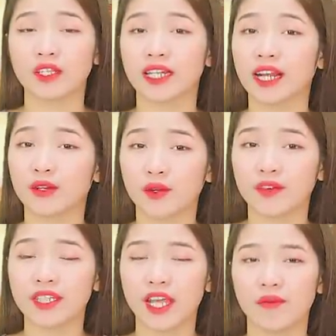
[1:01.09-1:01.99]
đó chính là đối
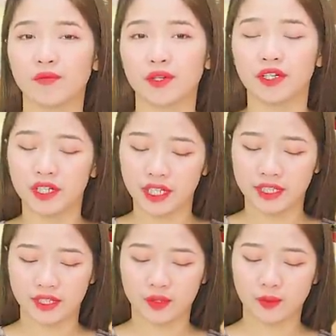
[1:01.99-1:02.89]
với chị em phụ nữ
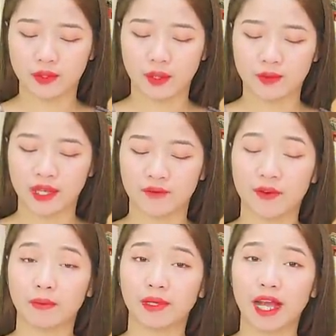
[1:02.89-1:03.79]
khi sử dụng dòng sản
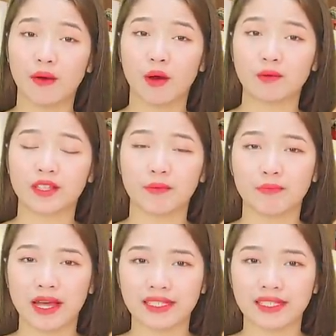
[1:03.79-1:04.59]
phẩm cao hồng sâm